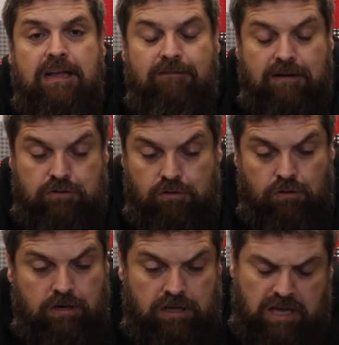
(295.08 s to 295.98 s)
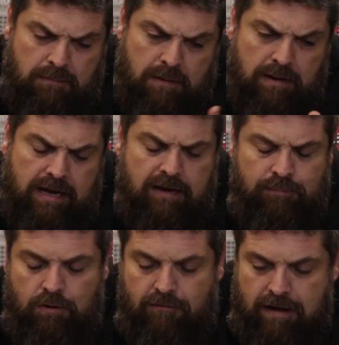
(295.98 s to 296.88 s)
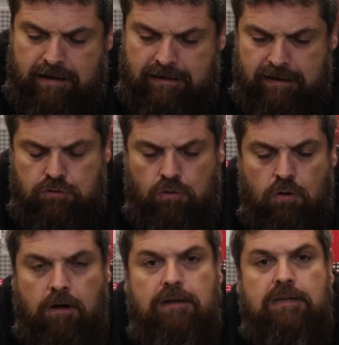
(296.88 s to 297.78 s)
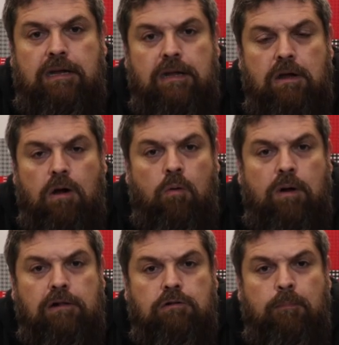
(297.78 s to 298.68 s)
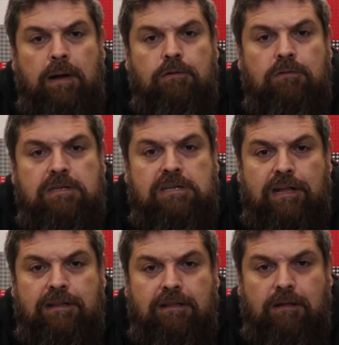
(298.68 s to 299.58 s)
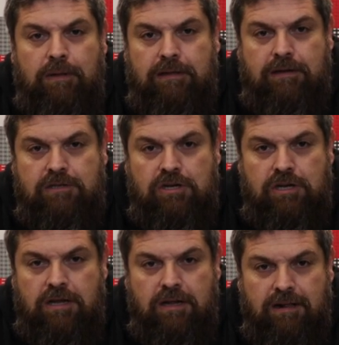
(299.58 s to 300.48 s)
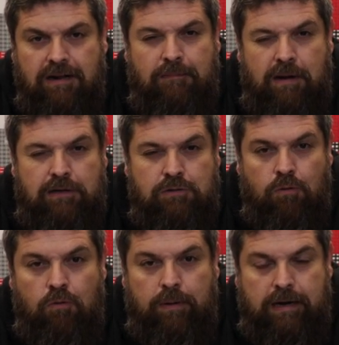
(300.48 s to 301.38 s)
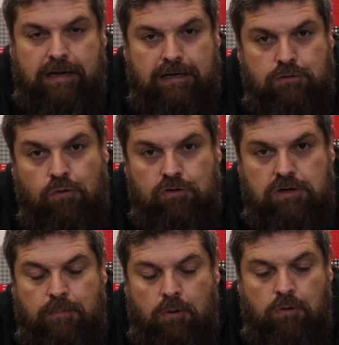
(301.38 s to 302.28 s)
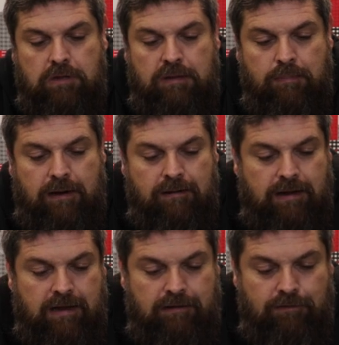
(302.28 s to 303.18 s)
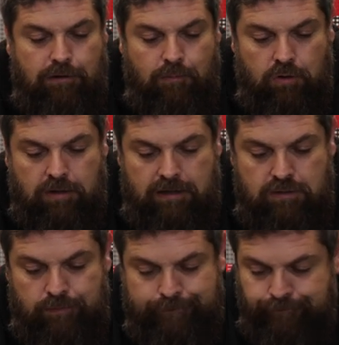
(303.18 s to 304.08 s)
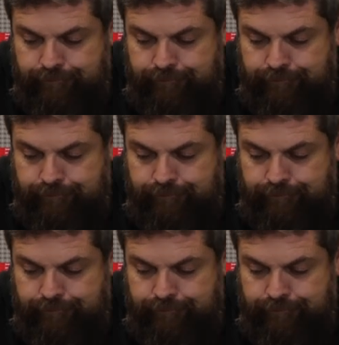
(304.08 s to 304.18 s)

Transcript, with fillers: il vaso delle orchidee, ma magari più avanti. Adesso ho, altri, ho un altro paio di set da metterci le mani sopra che sono pronti per il videomontaggio.